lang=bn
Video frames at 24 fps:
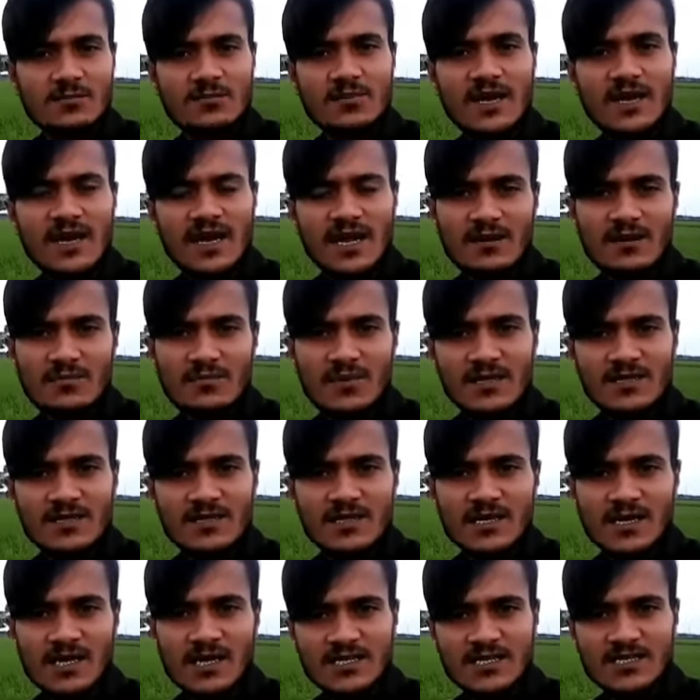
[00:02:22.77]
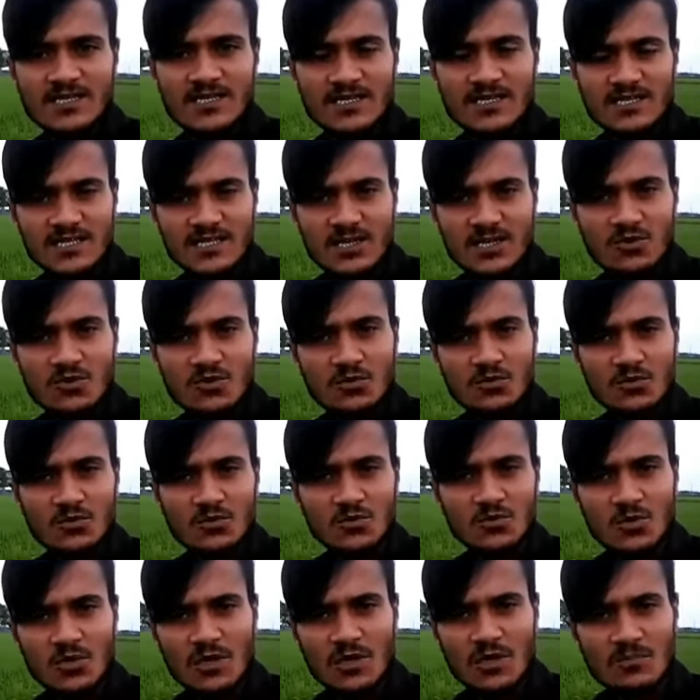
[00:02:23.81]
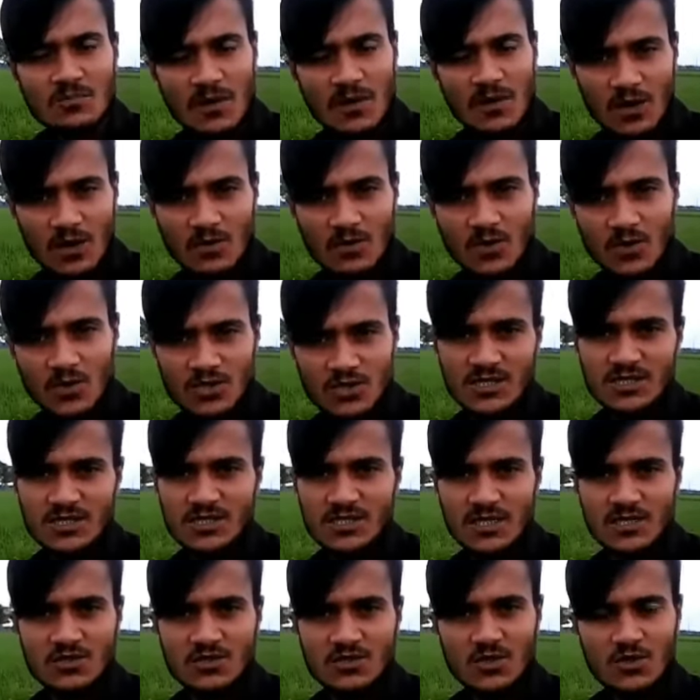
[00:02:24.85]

পেয়ারা পাতা কাজে আসে কবুতরের পালক গজাতে